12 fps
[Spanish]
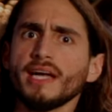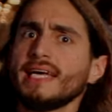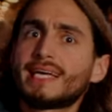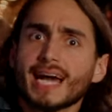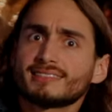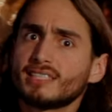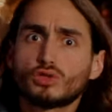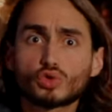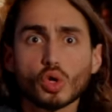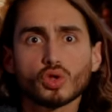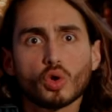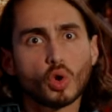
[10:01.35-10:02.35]
y casi
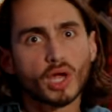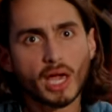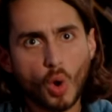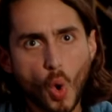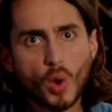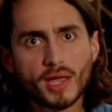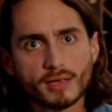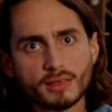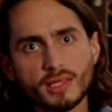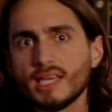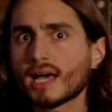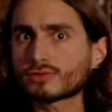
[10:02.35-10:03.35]
todo lo que hoy
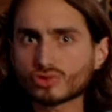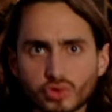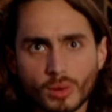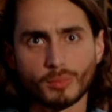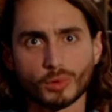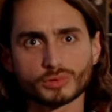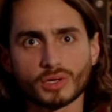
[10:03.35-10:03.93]
en día somos.